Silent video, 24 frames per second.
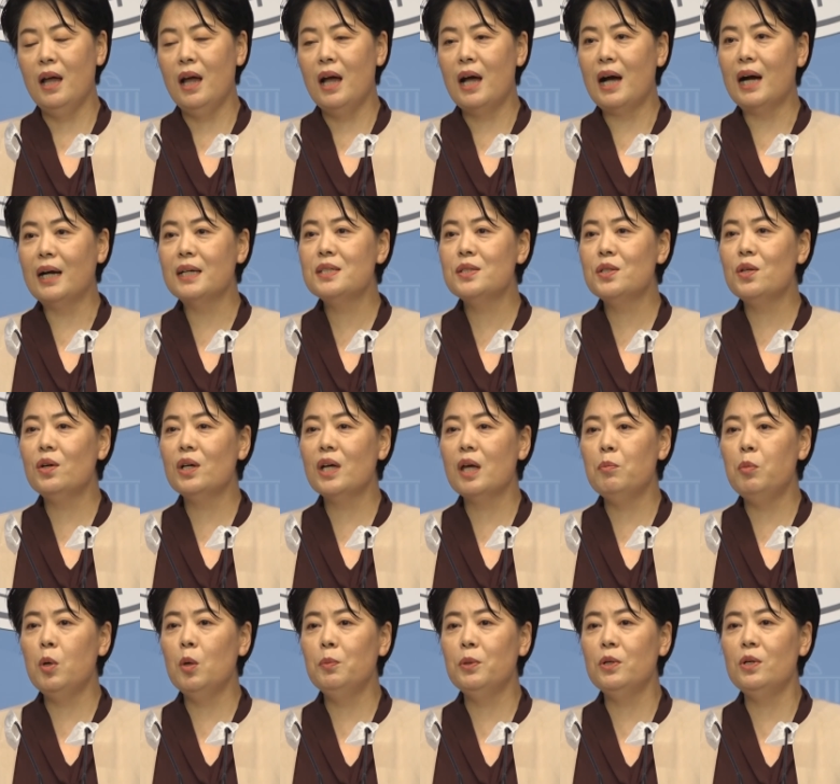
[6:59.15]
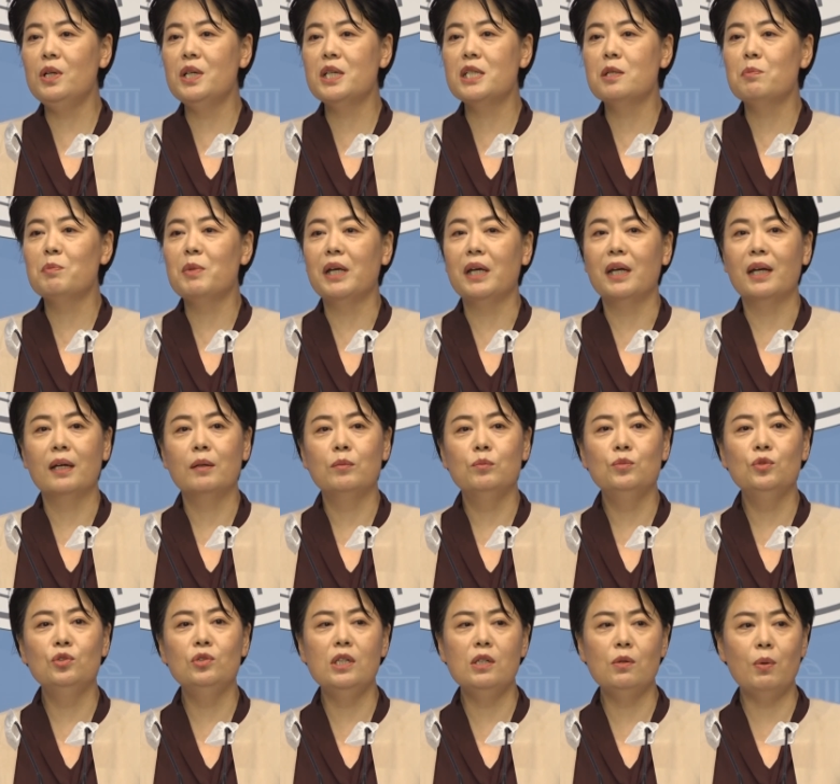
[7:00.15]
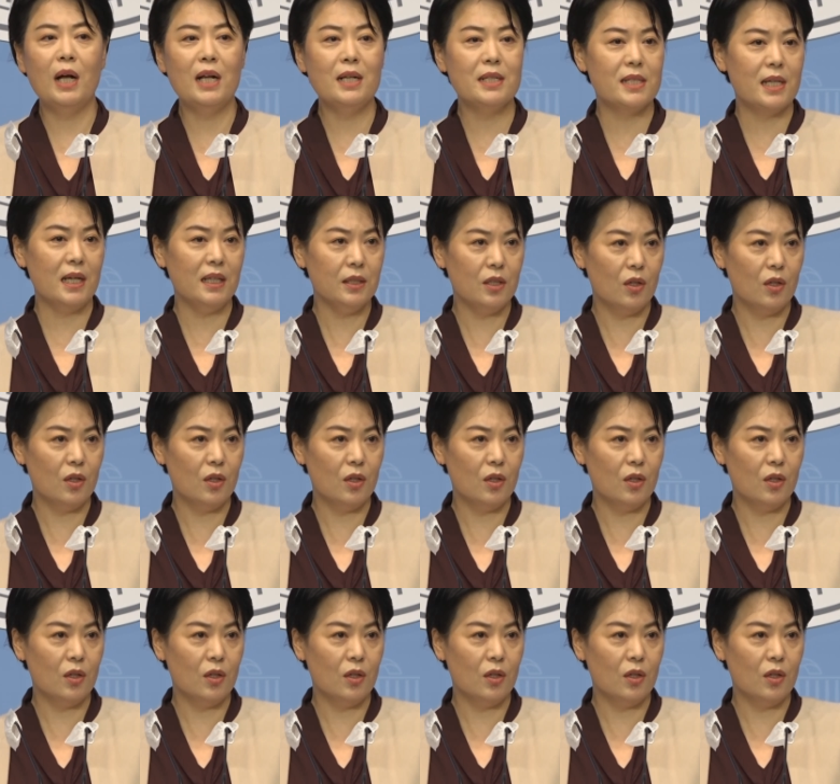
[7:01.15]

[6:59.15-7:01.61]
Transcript: 악성의 포퓰리즘에 문을 활짝